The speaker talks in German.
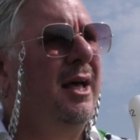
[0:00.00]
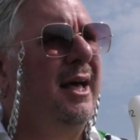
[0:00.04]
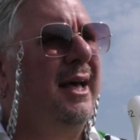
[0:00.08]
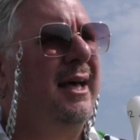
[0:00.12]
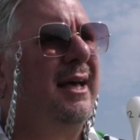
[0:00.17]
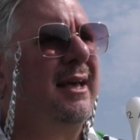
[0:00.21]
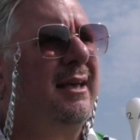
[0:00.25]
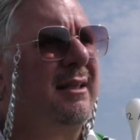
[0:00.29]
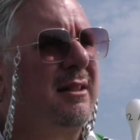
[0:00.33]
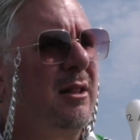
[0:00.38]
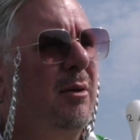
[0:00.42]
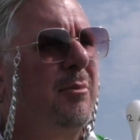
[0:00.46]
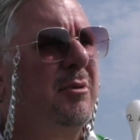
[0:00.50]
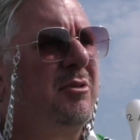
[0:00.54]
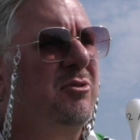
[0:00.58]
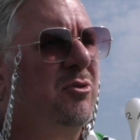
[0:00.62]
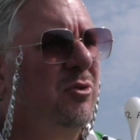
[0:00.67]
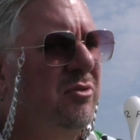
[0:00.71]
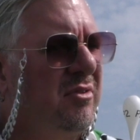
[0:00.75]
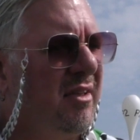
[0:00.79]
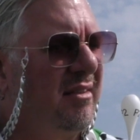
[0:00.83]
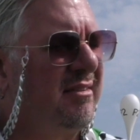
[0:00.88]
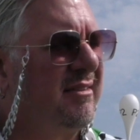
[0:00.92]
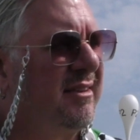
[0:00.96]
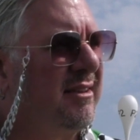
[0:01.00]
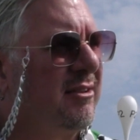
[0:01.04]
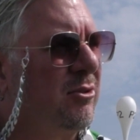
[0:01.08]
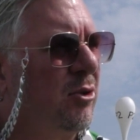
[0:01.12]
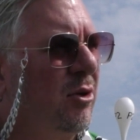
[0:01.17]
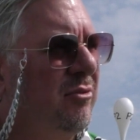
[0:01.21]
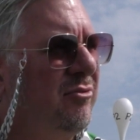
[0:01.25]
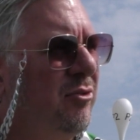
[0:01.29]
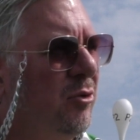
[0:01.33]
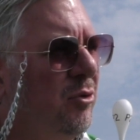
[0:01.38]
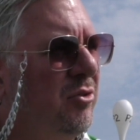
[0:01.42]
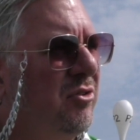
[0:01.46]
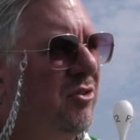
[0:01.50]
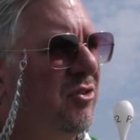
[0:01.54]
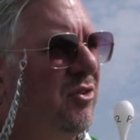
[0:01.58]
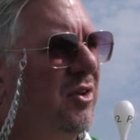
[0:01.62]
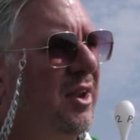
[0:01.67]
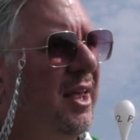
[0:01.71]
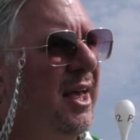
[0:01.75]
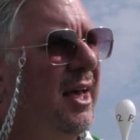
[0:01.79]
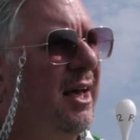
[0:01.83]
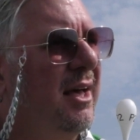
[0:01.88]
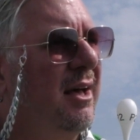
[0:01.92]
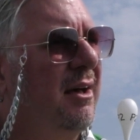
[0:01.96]
Äh, ich glaube, zusätzlich noch
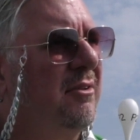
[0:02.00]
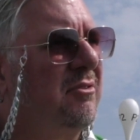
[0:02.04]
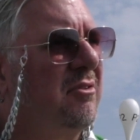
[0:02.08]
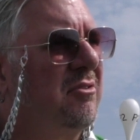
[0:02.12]
Funktionäre.